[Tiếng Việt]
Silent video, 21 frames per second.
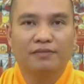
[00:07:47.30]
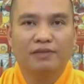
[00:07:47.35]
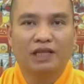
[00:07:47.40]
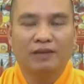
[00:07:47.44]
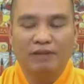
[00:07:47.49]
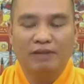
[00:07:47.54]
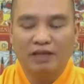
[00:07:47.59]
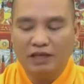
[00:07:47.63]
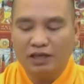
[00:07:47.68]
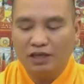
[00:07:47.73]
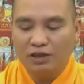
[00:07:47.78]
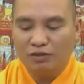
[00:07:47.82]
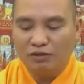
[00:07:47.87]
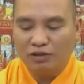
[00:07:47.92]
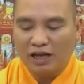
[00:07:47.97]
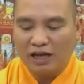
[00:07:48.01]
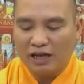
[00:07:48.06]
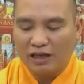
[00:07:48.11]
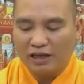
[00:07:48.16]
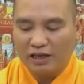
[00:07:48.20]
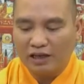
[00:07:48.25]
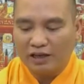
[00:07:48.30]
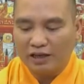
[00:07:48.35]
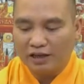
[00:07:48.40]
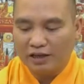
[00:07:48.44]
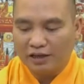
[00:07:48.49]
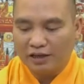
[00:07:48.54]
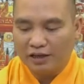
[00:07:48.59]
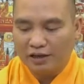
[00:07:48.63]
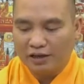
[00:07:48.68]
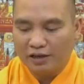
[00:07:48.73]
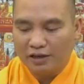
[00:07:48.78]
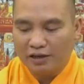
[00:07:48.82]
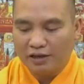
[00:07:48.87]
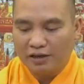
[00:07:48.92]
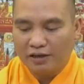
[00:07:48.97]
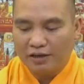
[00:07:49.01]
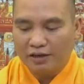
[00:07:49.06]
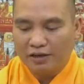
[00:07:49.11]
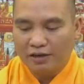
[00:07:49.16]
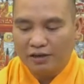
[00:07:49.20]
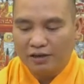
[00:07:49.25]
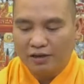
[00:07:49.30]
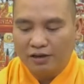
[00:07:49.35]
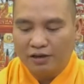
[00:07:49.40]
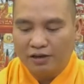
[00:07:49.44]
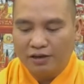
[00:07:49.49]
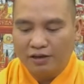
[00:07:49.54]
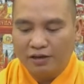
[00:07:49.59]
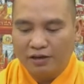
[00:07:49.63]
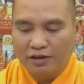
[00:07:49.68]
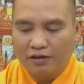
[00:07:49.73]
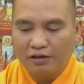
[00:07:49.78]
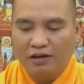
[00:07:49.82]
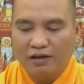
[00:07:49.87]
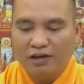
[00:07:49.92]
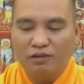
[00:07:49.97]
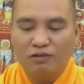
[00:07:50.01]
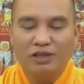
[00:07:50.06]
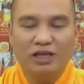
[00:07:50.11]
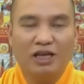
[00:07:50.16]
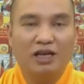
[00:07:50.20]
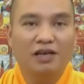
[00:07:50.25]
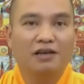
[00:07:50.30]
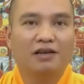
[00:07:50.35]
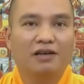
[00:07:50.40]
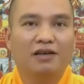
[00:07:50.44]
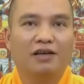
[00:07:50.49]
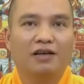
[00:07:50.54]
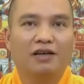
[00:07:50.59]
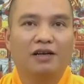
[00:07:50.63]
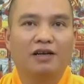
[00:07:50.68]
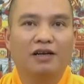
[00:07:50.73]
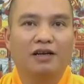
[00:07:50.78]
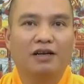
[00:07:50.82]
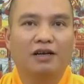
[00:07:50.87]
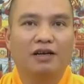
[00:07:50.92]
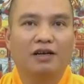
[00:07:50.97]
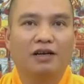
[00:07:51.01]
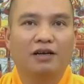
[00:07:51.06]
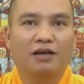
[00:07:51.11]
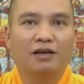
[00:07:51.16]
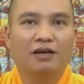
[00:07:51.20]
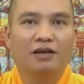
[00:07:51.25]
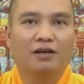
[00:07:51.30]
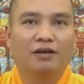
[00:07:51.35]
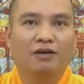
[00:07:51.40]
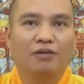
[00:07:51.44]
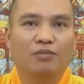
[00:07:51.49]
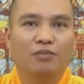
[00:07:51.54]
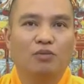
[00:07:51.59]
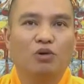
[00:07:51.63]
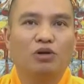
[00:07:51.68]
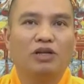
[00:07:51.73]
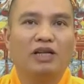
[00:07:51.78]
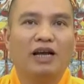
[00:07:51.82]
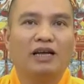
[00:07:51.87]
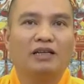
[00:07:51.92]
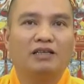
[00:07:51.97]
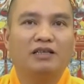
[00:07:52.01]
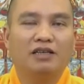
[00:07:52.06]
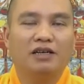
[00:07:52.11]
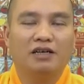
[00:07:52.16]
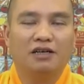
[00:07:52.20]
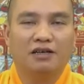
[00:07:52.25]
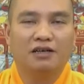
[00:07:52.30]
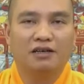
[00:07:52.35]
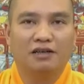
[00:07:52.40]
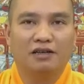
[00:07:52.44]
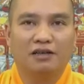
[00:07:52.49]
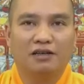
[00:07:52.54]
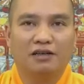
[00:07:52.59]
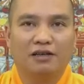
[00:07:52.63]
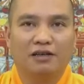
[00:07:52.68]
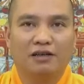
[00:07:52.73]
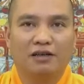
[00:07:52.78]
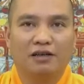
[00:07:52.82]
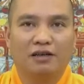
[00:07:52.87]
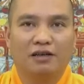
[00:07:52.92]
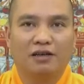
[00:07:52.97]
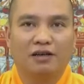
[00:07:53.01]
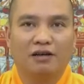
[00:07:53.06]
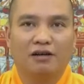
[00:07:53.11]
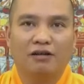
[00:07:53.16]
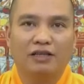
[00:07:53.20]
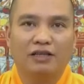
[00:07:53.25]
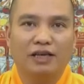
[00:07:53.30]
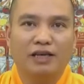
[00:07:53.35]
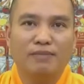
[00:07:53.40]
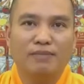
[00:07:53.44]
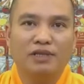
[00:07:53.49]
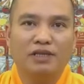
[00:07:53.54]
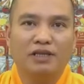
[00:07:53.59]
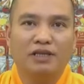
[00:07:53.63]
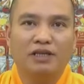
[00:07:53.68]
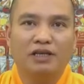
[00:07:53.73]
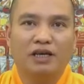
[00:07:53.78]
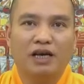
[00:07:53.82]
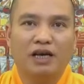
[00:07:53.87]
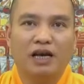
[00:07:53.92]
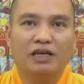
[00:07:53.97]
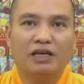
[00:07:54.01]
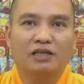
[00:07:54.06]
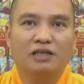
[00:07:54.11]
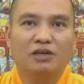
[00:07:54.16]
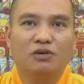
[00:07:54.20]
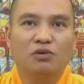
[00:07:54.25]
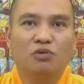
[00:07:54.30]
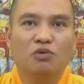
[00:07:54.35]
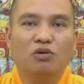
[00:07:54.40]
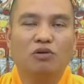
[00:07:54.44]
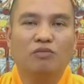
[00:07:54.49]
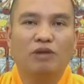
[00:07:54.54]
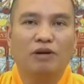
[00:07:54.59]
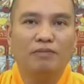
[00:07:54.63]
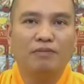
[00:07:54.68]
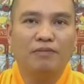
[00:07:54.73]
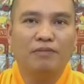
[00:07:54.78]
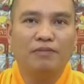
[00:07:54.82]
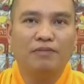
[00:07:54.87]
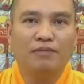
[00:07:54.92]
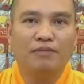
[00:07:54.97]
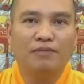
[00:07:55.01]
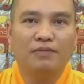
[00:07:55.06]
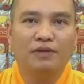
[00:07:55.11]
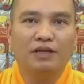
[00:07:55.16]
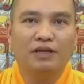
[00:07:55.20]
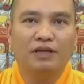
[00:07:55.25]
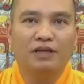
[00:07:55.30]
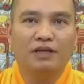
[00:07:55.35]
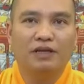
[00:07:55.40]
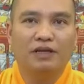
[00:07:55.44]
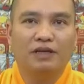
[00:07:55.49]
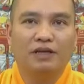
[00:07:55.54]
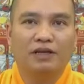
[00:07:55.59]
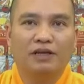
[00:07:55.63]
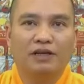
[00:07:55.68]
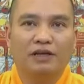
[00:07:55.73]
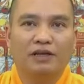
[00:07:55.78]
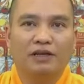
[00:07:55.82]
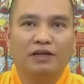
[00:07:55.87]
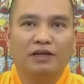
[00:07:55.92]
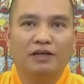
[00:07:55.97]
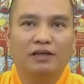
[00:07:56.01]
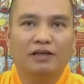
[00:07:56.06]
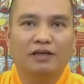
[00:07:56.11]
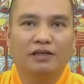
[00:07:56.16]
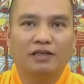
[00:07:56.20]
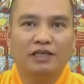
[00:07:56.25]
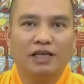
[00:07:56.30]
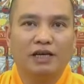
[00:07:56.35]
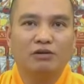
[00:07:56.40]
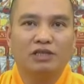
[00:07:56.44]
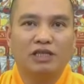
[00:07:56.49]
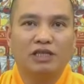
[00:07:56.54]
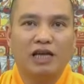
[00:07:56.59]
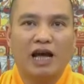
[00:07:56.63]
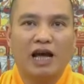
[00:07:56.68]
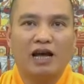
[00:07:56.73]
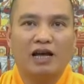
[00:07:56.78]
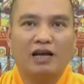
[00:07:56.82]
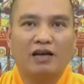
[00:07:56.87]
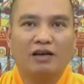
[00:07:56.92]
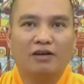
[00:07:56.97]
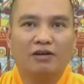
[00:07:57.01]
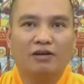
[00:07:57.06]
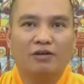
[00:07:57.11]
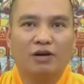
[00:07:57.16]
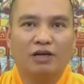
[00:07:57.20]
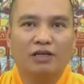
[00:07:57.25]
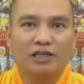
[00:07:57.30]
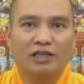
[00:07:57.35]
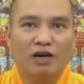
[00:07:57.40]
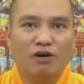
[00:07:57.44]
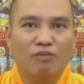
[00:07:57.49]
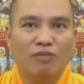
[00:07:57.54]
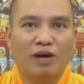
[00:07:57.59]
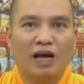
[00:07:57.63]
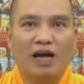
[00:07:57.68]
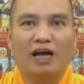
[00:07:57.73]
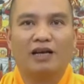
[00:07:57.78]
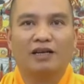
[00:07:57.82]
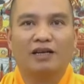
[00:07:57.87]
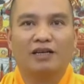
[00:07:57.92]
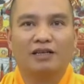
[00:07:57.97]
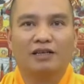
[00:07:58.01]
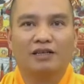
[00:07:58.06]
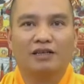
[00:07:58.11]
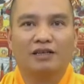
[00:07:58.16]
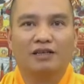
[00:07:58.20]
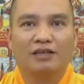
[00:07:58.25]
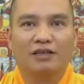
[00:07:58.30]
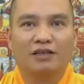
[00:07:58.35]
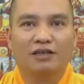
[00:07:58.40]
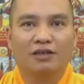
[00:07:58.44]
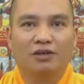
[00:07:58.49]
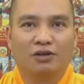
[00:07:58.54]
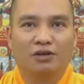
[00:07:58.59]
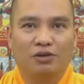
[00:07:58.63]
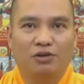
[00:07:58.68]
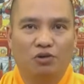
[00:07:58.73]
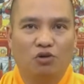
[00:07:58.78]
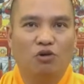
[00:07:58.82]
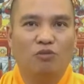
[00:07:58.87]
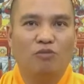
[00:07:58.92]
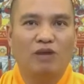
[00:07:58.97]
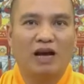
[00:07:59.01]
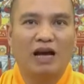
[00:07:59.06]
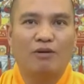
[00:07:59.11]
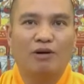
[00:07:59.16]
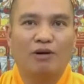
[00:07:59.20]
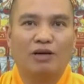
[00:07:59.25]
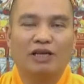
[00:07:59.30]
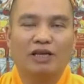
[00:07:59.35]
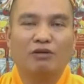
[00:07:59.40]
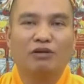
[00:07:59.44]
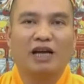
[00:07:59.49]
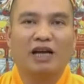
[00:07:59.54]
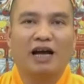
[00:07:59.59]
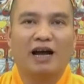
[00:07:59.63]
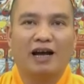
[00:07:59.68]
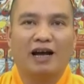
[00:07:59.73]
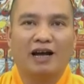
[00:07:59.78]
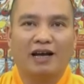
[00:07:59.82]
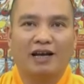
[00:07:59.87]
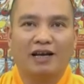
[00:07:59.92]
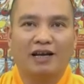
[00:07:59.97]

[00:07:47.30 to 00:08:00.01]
thì bây giờ chúng ta thấy người nông dân 4 tháng trước họ chăm chỉ cày sâu cuốc bẫm gieo xạ hoặc gieo mạ nhổ mạ hoặc gieo thẳng